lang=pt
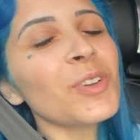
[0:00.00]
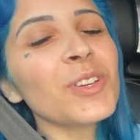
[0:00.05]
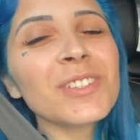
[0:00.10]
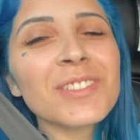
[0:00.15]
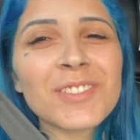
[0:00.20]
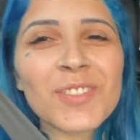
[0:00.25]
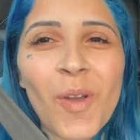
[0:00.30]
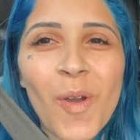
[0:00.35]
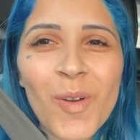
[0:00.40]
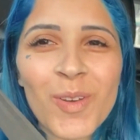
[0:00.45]
tô
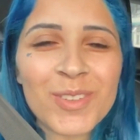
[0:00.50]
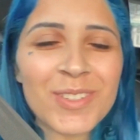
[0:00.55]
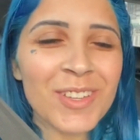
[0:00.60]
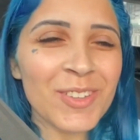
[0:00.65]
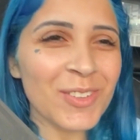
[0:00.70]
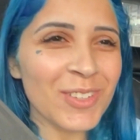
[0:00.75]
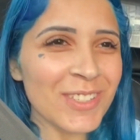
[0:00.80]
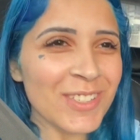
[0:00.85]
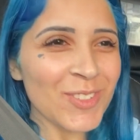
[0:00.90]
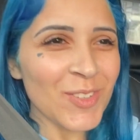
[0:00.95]
ansiosa,
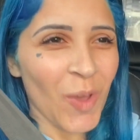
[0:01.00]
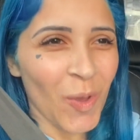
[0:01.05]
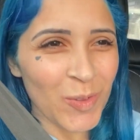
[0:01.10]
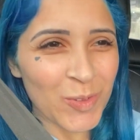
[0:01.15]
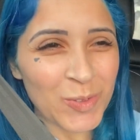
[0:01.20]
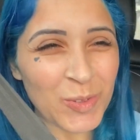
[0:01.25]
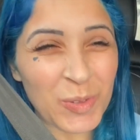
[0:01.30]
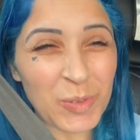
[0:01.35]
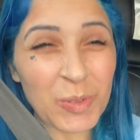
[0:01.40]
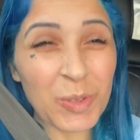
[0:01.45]
tô
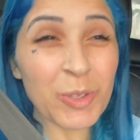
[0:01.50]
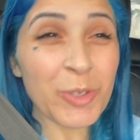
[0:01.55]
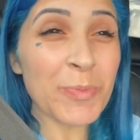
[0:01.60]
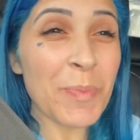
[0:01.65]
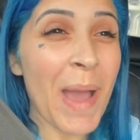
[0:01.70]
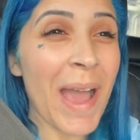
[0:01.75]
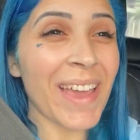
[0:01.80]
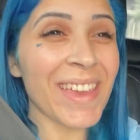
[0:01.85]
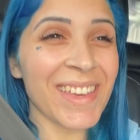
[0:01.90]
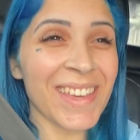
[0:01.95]
ansiosa, tô com dor de
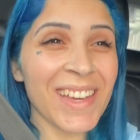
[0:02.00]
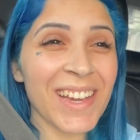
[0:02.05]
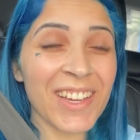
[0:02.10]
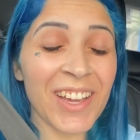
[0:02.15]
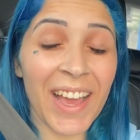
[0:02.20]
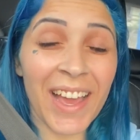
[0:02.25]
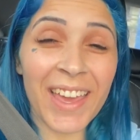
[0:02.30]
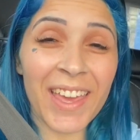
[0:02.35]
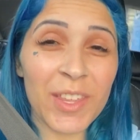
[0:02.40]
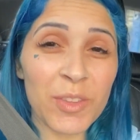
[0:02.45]
barriga,
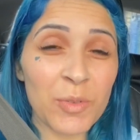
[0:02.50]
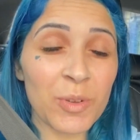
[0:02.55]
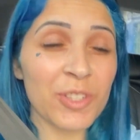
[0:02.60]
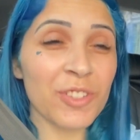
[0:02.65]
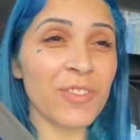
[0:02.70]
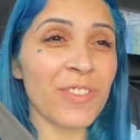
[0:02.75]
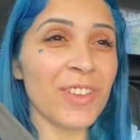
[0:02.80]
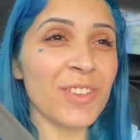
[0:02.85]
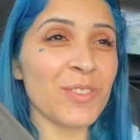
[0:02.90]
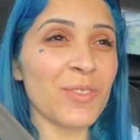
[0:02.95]
caguei duas
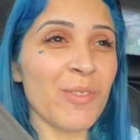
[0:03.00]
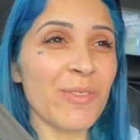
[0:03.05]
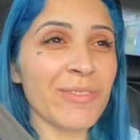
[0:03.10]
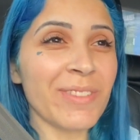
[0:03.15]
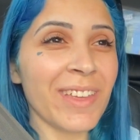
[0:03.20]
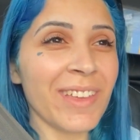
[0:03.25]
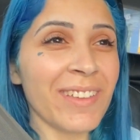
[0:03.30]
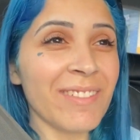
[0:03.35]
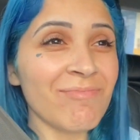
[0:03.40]
vezes ontem.